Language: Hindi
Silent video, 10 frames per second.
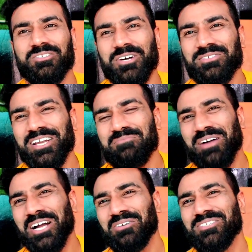सो गज वेलकम
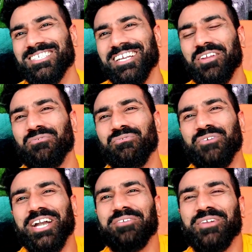बैक टू द चैनल योर
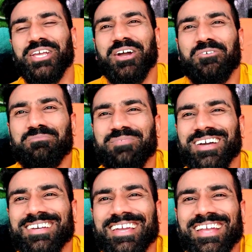फ्रेंड विनी राव
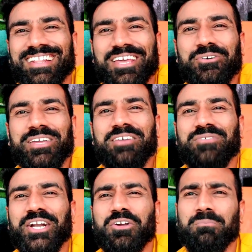बैक अगेन देखो ये
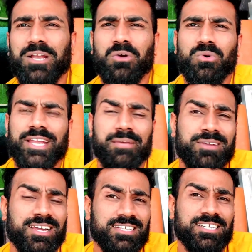वीडियो बिल्कुल नहीं
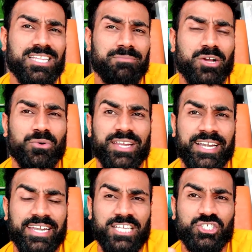बनाना चाहता मैं कोई
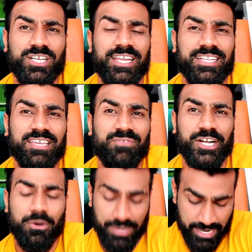इंटेंशन नहीं थी
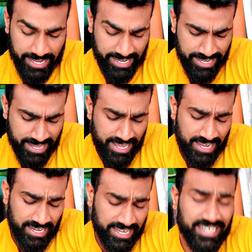वीडियो बनाने की
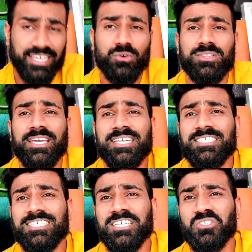लेकिन यही होता है कि
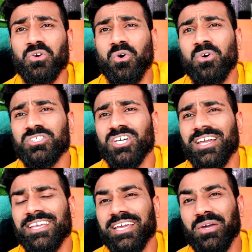चीज़ें जो रॉन्ग
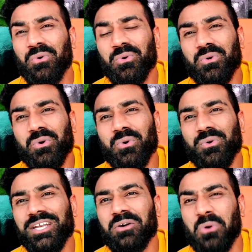जा रही है उनको
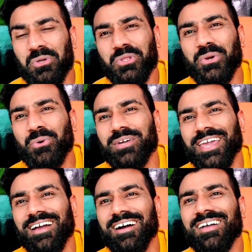कोई ना कोई तो
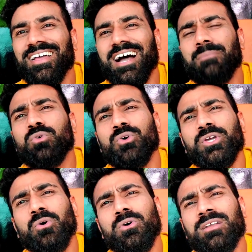रोकेगा अब
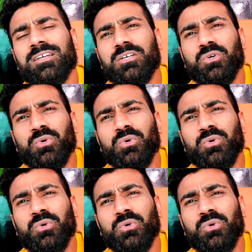कोई और